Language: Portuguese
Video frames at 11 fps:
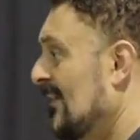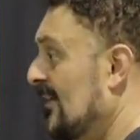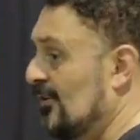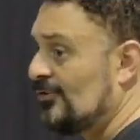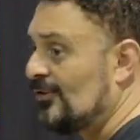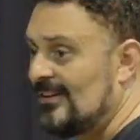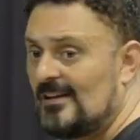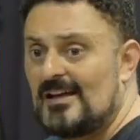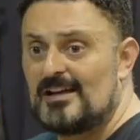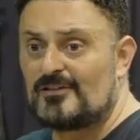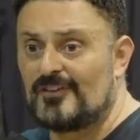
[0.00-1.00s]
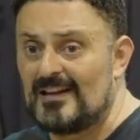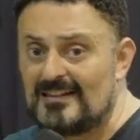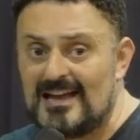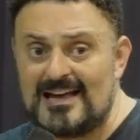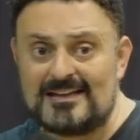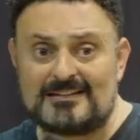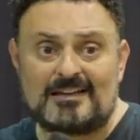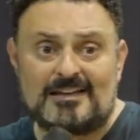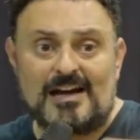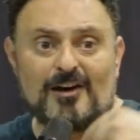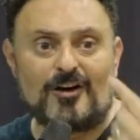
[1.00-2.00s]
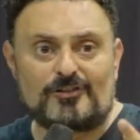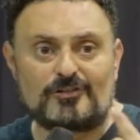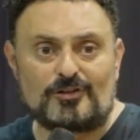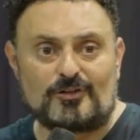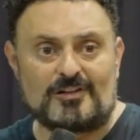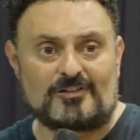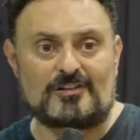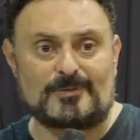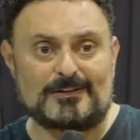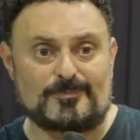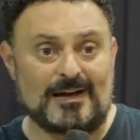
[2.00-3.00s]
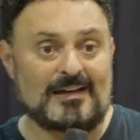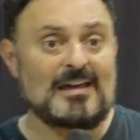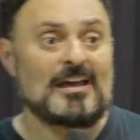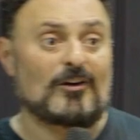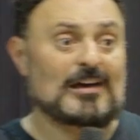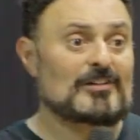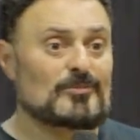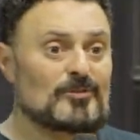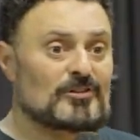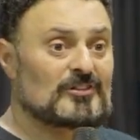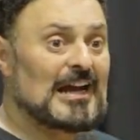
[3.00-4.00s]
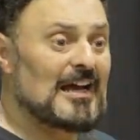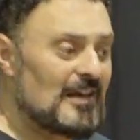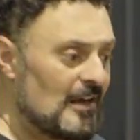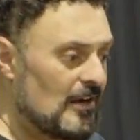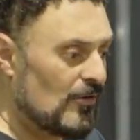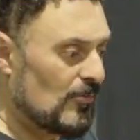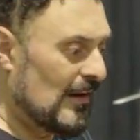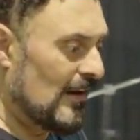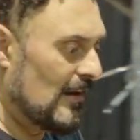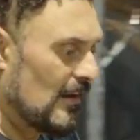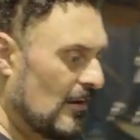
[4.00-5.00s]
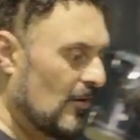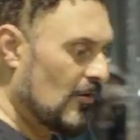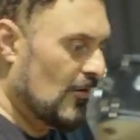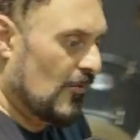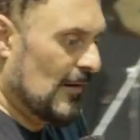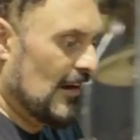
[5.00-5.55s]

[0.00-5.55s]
E eu não estou aqui querendo falar, nem criar ódio no teu coração a respeito do pai. Eu quero te mostrar uma, uma